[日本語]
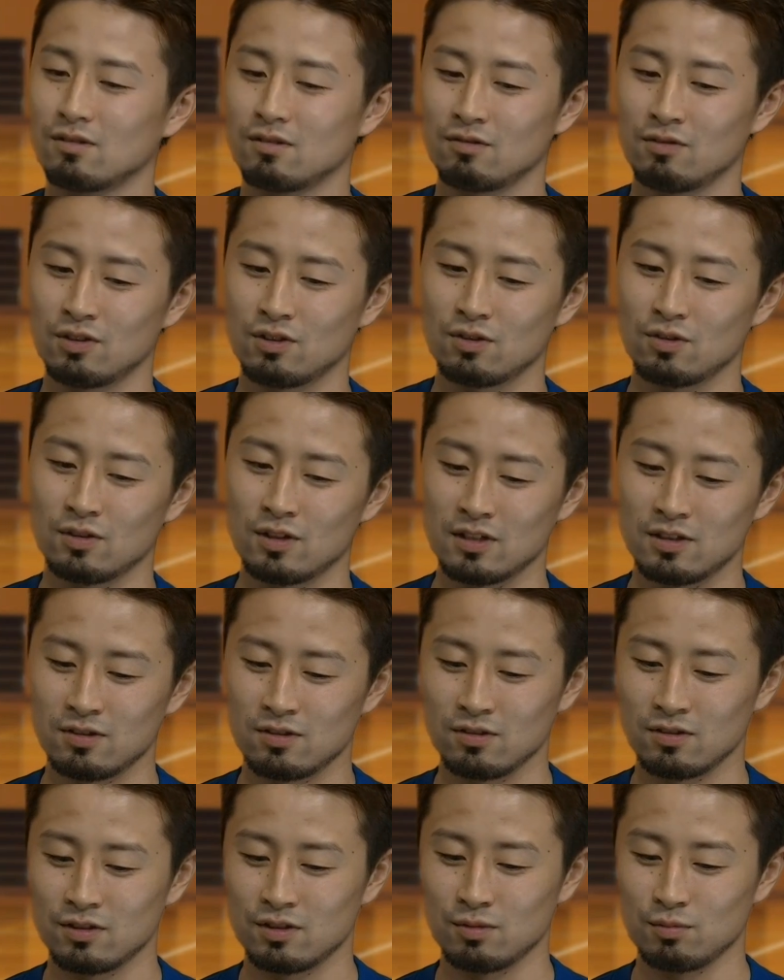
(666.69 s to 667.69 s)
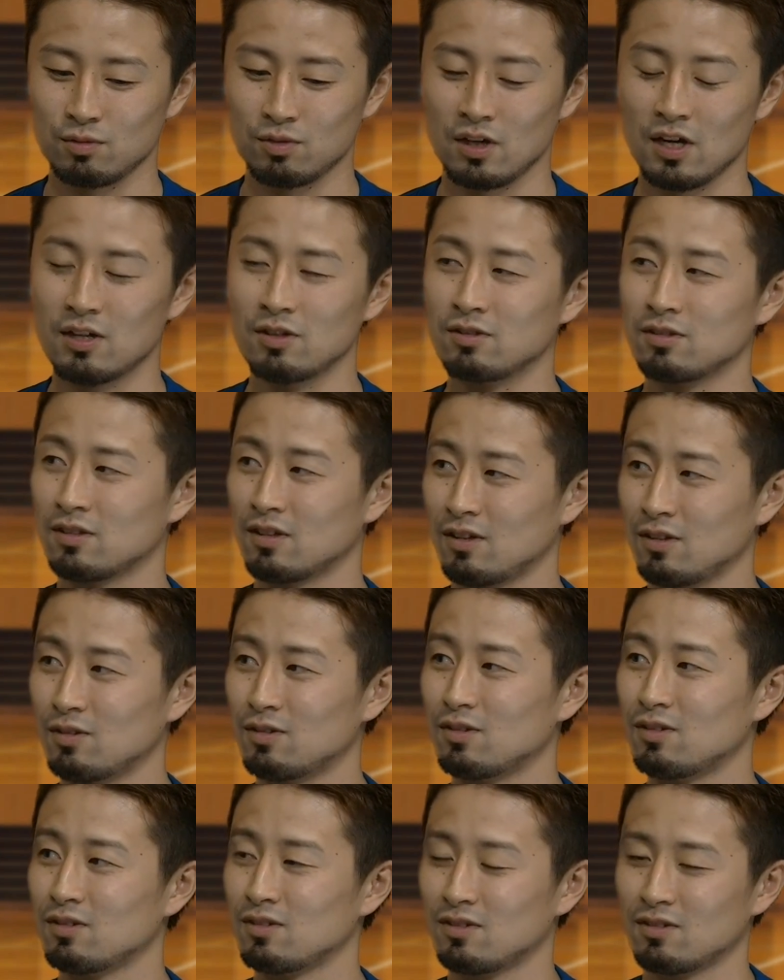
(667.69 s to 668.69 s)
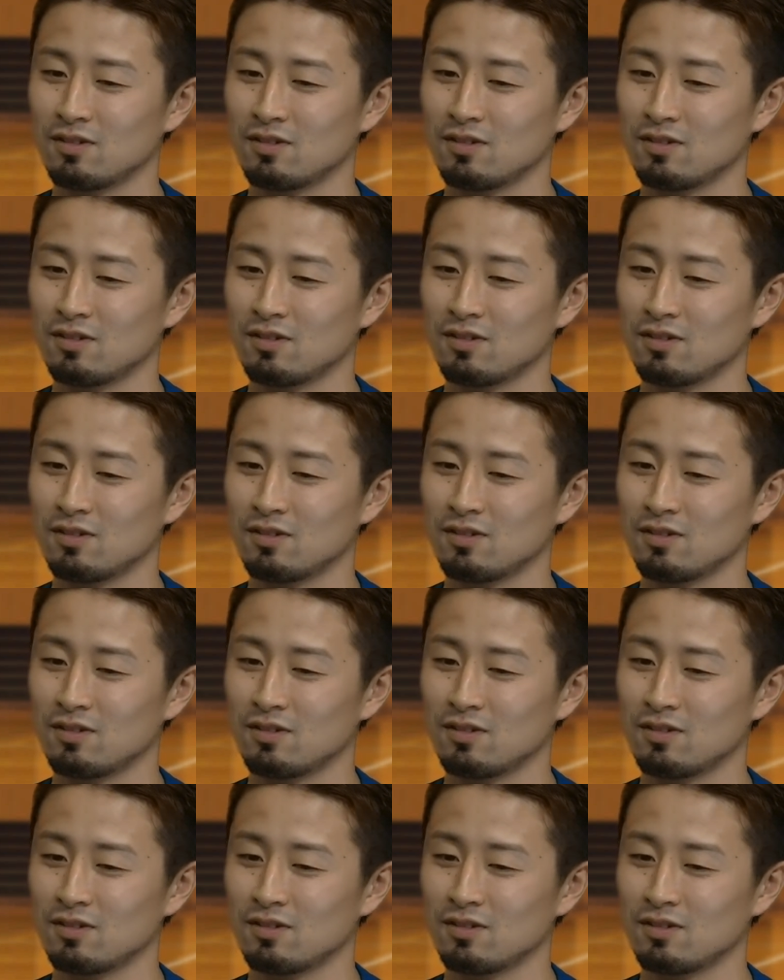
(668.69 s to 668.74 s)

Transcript: フィットネスジムがあるんですけど、はい、